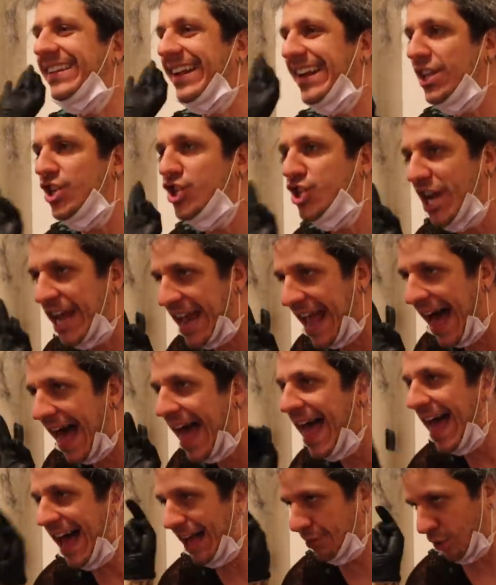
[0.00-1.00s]
trincea
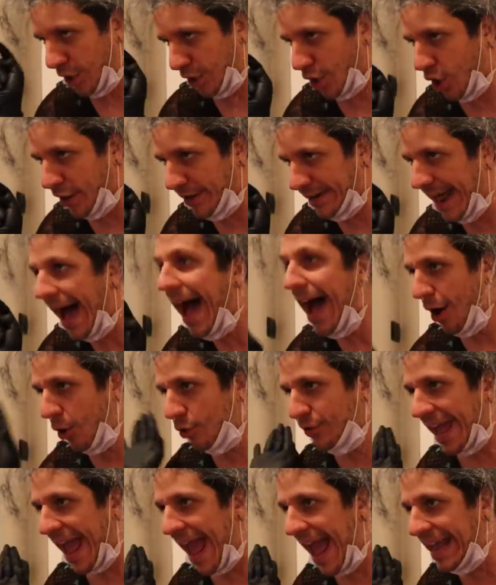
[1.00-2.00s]
a tua nonna,
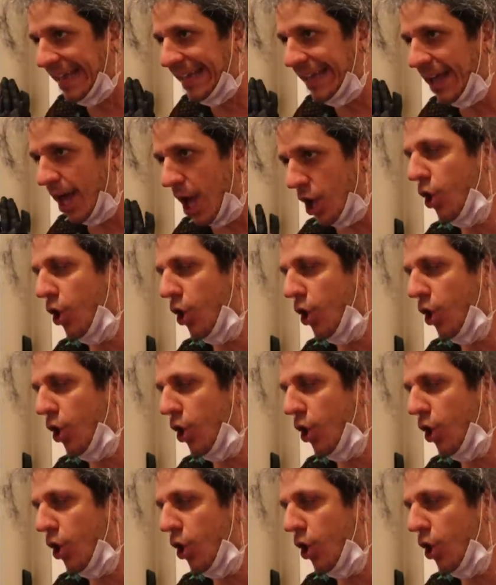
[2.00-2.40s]
ok?